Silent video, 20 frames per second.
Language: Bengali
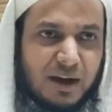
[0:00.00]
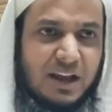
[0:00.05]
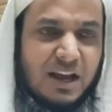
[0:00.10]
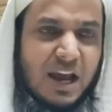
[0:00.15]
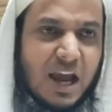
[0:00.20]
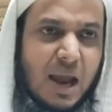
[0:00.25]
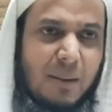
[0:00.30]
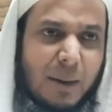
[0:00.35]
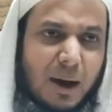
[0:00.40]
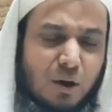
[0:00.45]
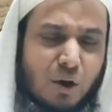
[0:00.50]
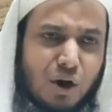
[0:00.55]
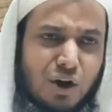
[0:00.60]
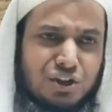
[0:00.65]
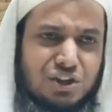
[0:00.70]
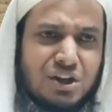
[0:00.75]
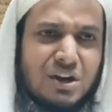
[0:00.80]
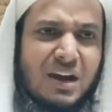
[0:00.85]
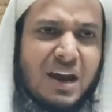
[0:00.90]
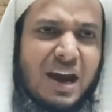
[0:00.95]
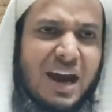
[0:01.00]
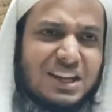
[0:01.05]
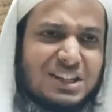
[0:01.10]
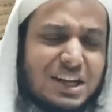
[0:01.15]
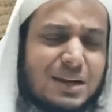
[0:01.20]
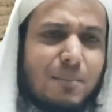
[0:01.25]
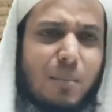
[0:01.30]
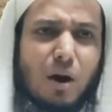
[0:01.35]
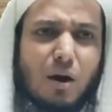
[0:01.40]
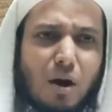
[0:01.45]
হে মানুষ হে
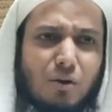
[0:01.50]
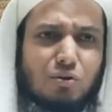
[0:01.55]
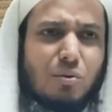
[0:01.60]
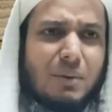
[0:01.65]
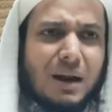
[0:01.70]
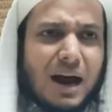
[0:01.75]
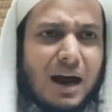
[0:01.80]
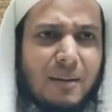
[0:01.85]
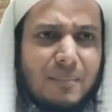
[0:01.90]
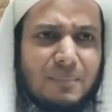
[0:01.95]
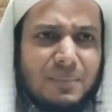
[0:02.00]
জিন বলো তোমরা